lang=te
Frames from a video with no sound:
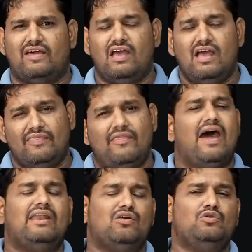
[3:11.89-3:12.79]
కదా
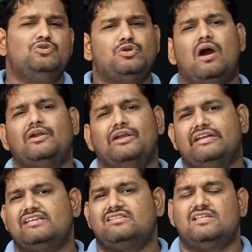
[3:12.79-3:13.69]
దాన్ని కొంచెం అటు ఇటు
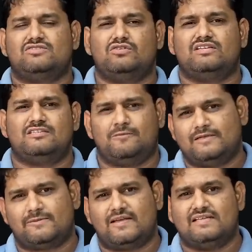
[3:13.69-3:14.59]
చేసి తీసుకొచ్చే
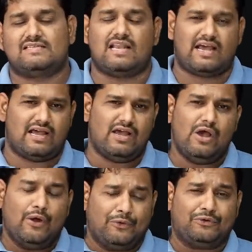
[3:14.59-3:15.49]
స్పెసిఫికేషన్స్ లాగా
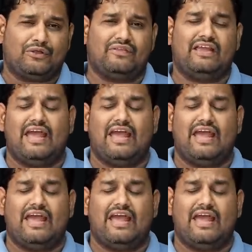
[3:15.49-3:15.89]
ఉంటుంది